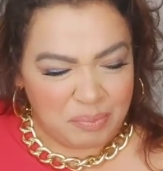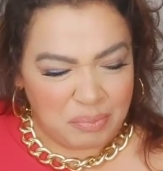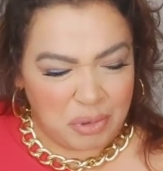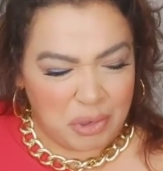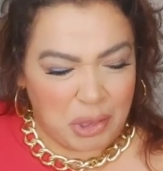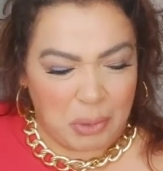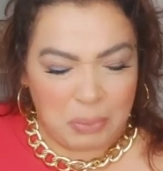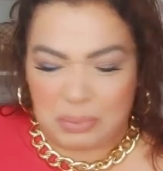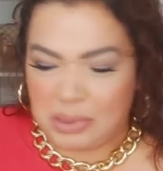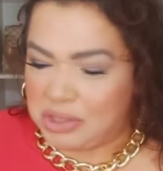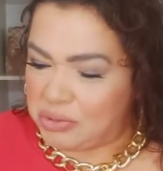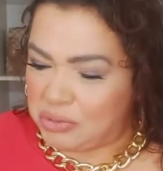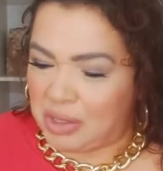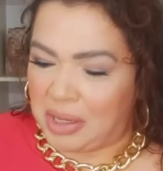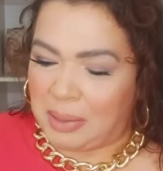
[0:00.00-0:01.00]
Porque o
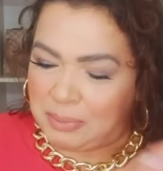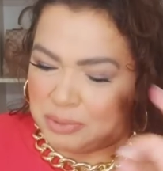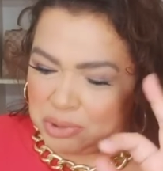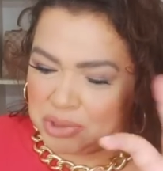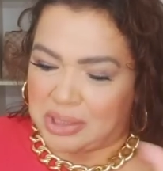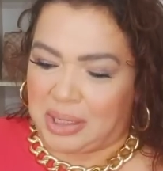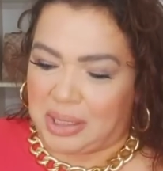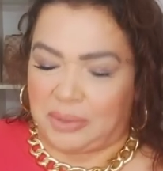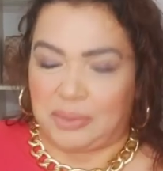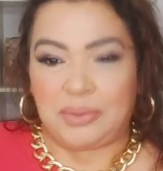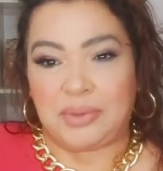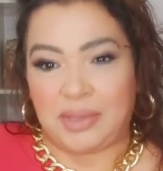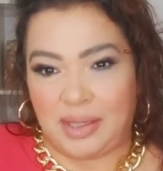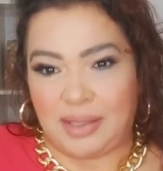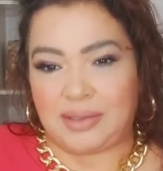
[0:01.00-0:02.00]
bicho é abusado,
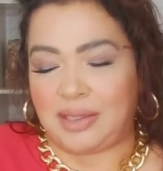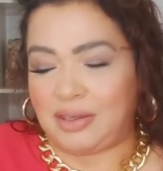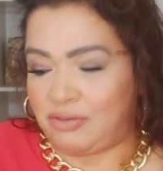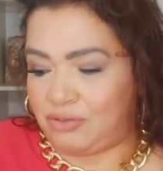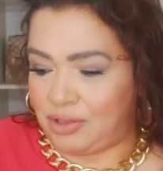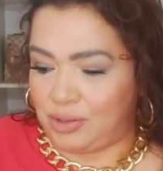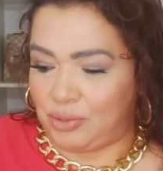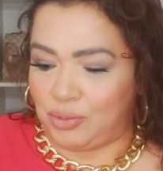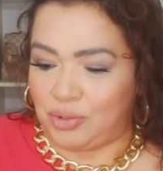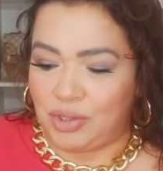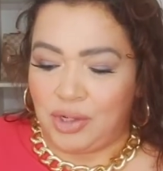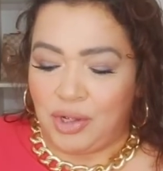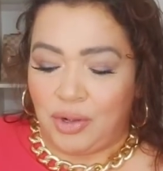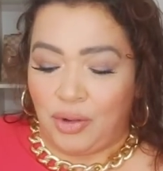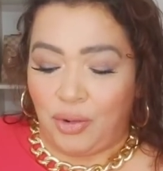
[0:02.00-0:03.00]
é atrevido.
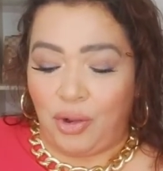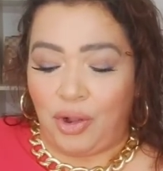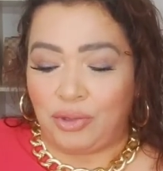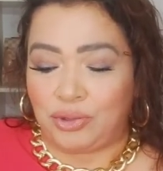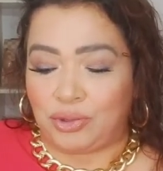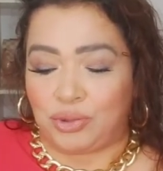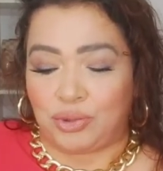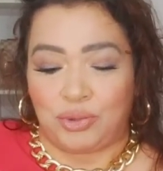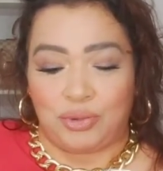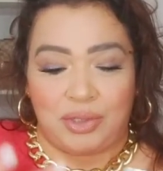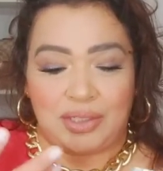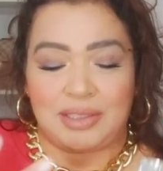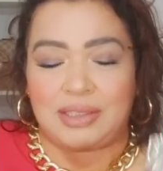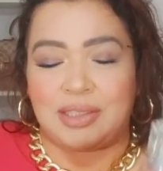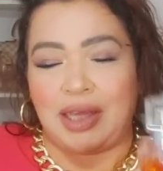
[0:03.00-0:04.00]
Outro,
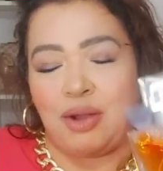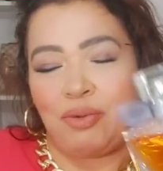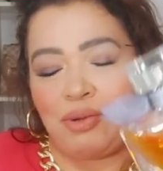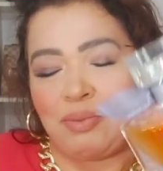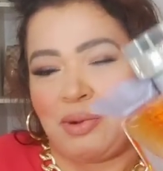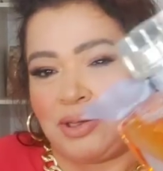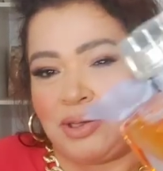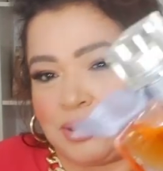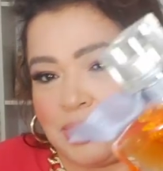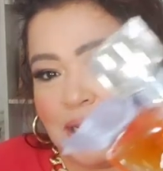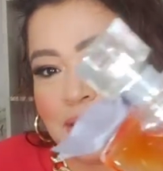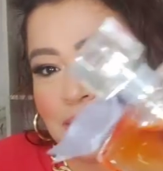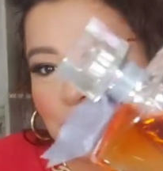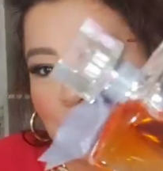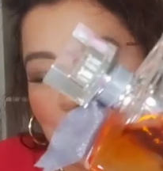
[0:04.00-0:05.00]
esse aqui é o
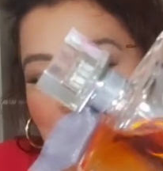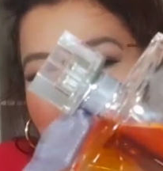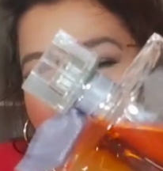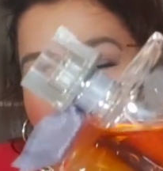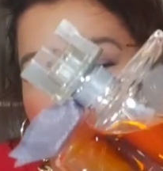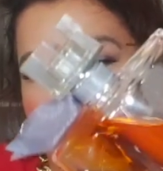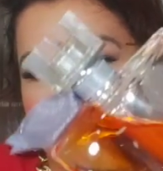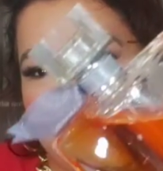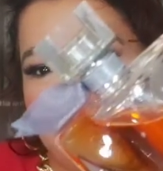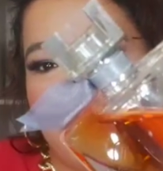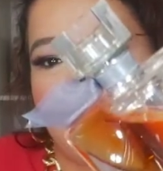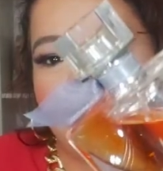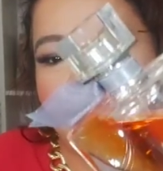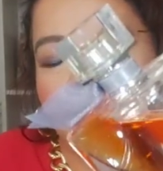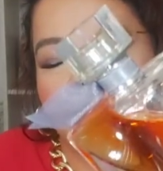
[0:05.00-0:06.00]
importado, La Vie
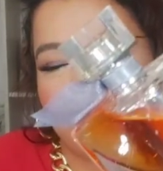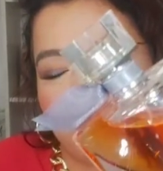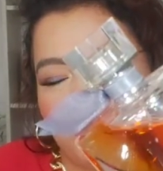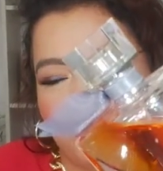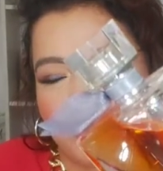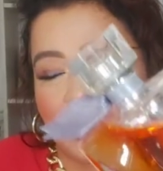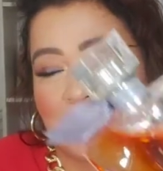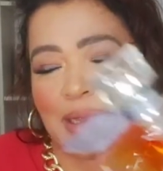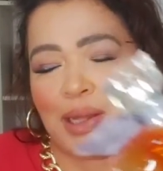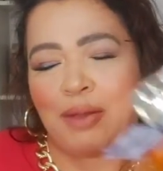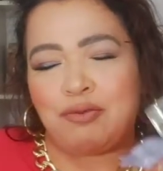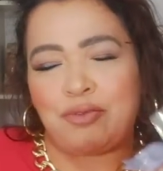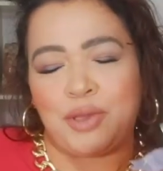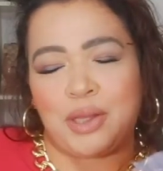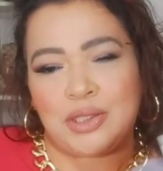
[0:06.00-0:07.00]
Belle, La
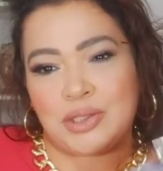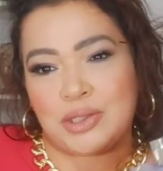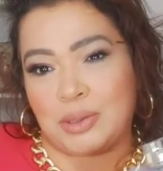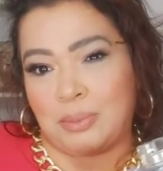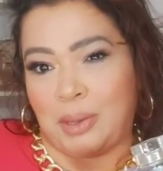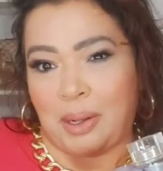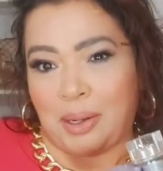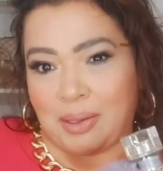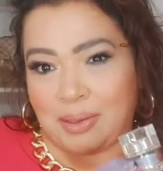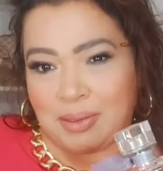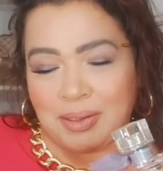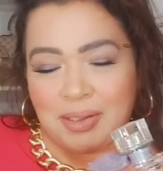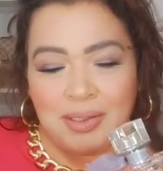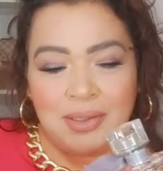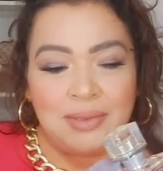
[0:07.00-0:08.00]
Vie est Belle,
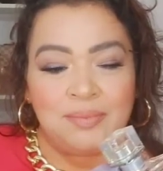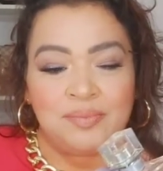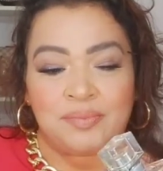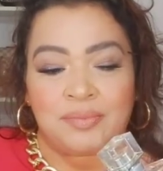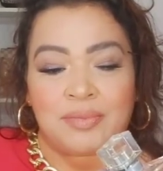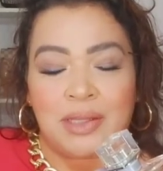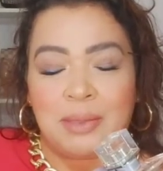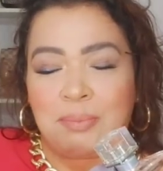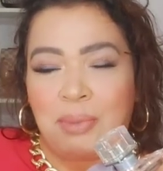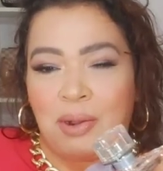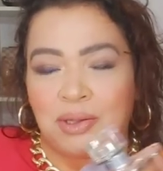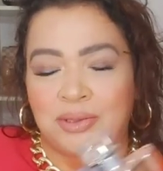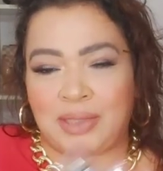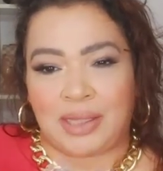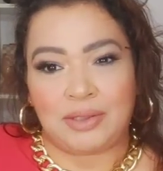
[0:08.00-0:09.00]

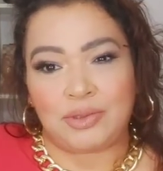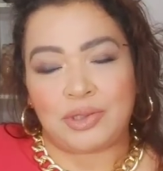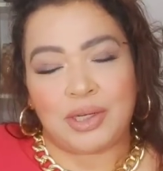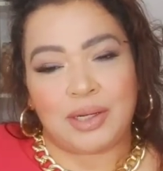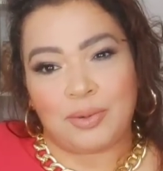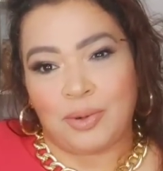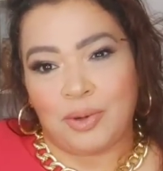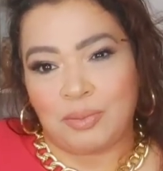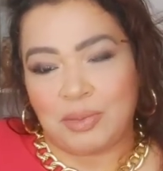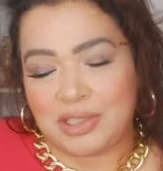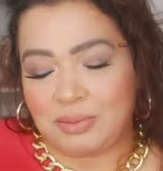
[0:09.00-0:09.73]
importado de Lancôme.